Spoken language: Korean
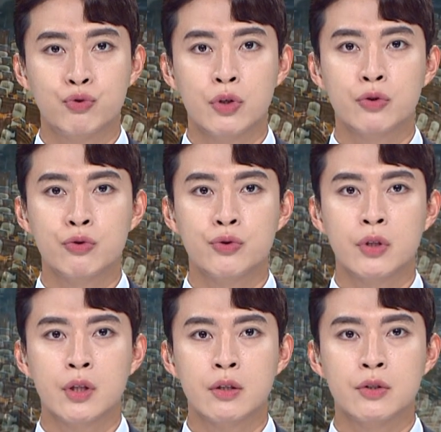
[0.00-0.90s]
줄어들
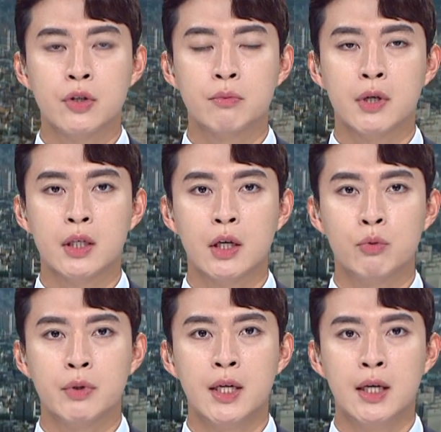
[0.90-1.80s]
수 있다는 전망이
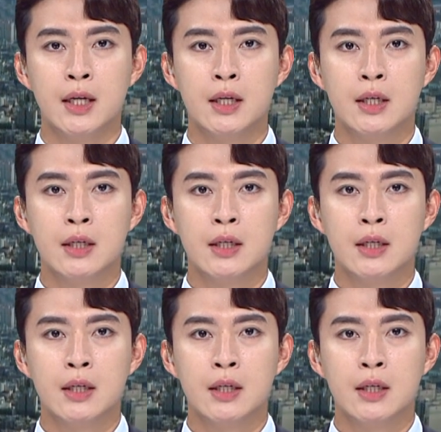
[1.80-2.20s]
나옵니다.